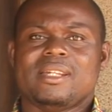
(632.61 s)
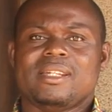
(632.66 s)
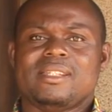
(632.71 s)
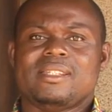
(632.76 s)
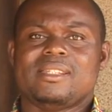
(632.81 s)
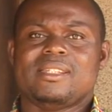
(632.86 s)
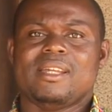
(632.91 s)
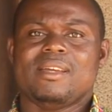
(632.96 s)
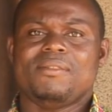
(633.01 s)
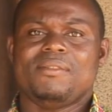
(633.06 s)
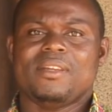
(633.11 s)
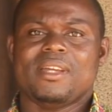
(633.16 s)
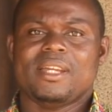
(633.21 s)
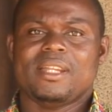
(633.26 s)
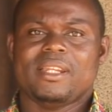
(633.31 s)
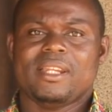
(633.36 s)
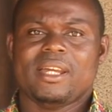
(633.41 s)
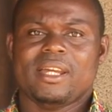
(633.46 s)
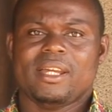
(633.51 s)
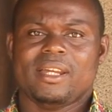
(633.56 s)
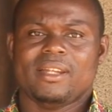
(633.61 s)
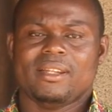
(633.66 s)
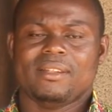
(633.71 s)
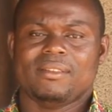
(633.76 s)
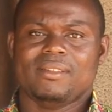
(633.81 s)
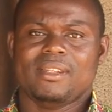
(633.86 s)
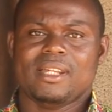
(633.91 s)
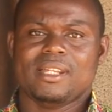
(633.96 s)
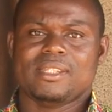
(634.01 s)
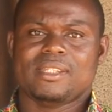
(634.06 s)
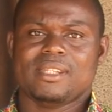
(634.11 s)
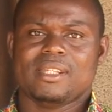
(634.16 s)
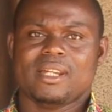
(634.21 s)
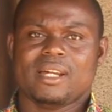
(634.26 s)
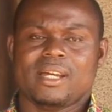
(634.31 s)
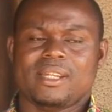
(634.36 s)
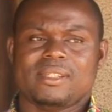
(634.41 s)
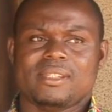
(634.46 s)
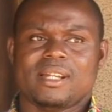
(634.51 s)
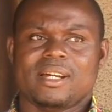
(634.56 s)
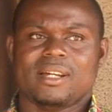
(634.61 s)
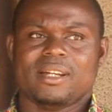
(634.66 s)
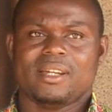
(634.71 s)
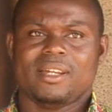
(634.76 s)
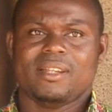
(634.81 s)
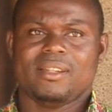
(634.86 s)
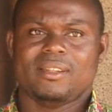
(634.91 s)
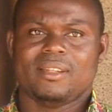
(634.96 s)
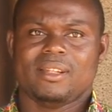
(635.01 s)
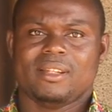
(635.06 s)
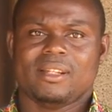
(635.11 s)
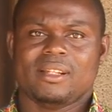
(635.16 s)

se viene decir a esta gente